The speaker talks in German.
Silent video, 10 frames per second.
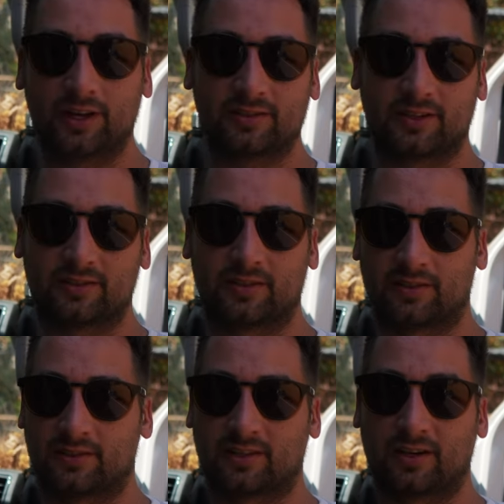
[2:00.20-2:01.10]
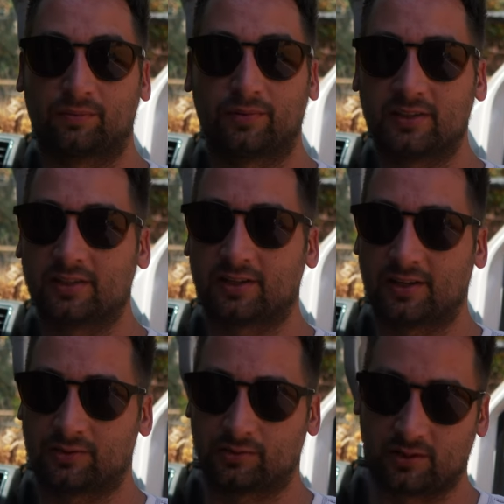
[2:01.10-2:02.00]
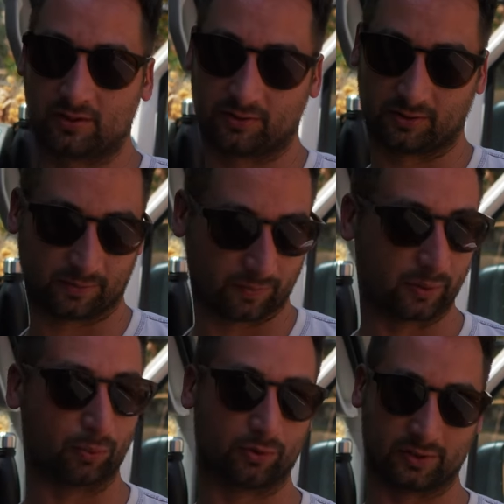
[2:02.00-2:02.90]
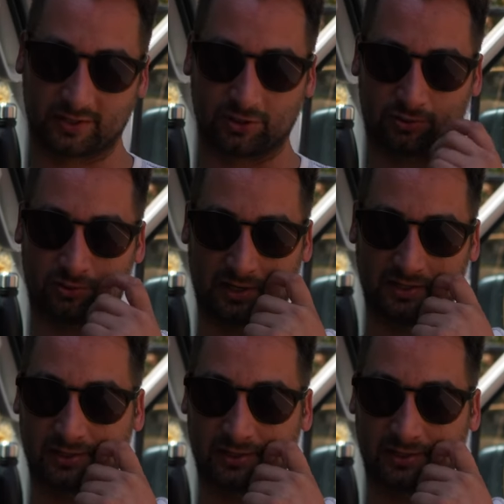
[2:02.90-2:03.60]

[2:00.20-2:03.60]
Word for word: heißer ist. Da sind es knapp 40 Grad sogar und der Boden ist hier schon zu heiß.